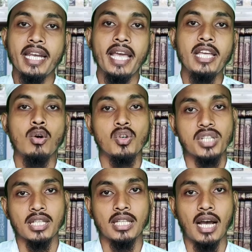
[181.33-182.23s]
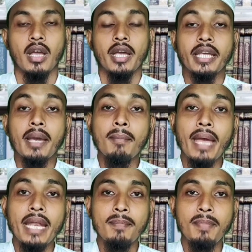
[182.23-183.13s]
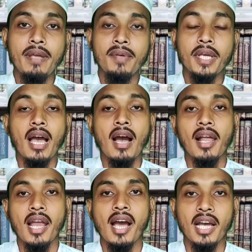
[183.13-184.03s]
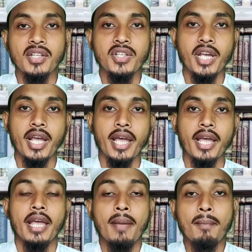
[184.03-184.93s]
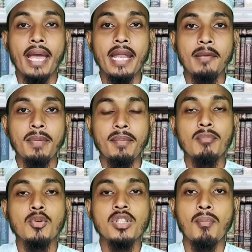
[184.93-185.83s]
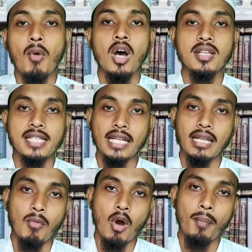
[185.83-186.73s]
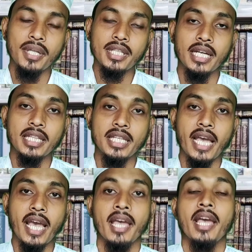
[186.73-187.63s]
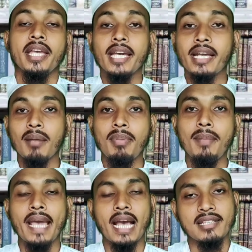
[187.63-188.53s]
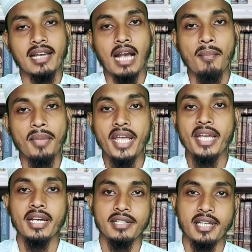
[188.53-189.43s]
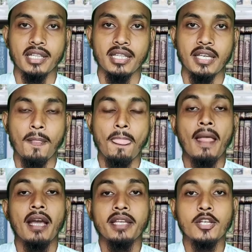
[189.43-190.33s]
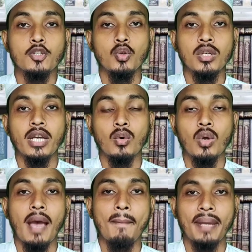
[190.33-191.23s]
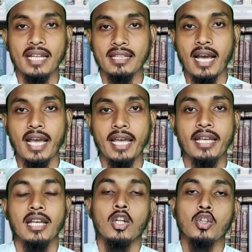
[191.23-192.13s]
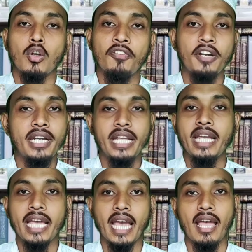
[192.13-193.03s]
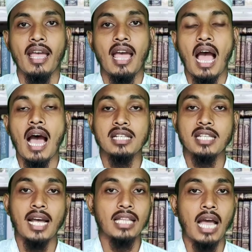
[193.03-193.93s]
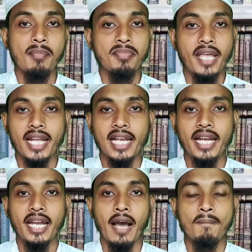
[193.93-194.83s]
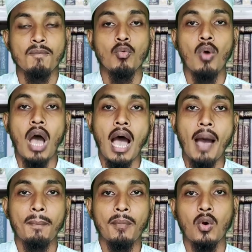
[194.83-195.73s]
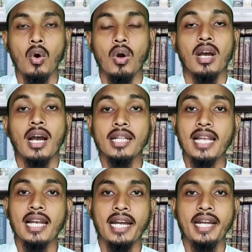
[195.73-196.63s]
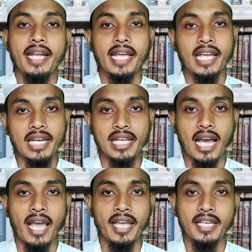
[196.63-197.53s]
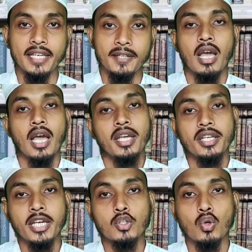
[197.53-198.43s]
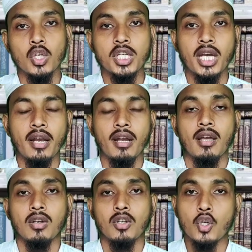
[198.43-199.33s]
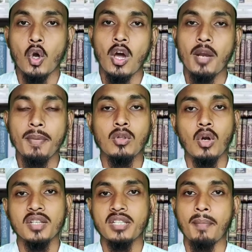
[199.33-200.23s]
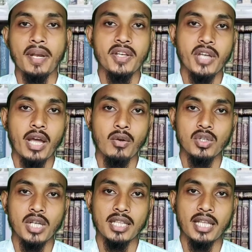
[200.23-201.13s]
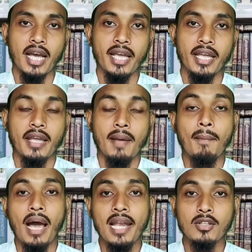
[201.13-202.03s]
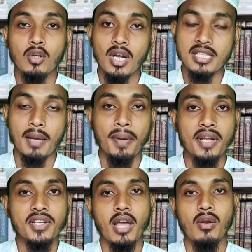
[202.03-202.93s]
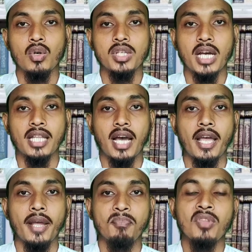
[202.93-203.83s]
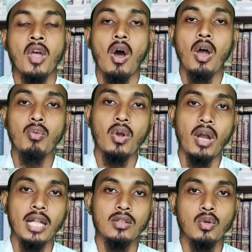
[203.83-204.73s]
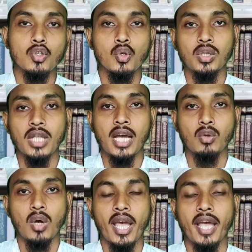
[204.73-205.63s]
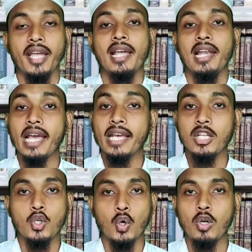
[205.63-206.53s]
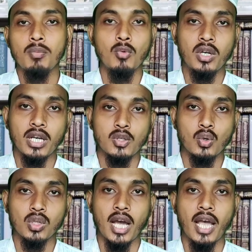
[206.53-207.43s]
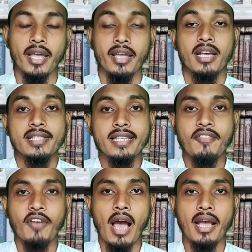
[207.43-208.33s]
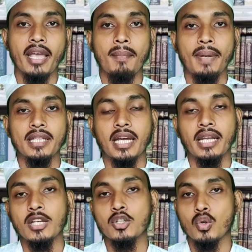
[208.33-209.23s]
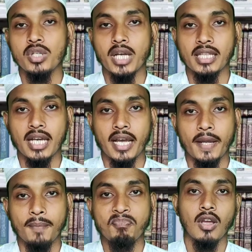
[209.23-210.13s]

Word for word: नहीं हो सकता कि मेरी बीवी के अखलाक अच्छे हैं मेरी बीवी मुझसे बहुत ज़्यादा मोहब्बत करती है ये कभी भी ऐसा काम नहीं कर सकती ये सुनकर गुलाम कहता है तो फिर ठीक है आज रात आप देख लेना वो आपको कत्ल करने के लिए आएगी ये सोचकर शोहर भी थोड़ा सा परेशान हो जाता है मालिक थोड़ा सा परेशान हो जाता है और वो रात को सोता तो है लेकिन झूठ मूठ का सोता है सिर्फ आंखें बंद करके सो जाता है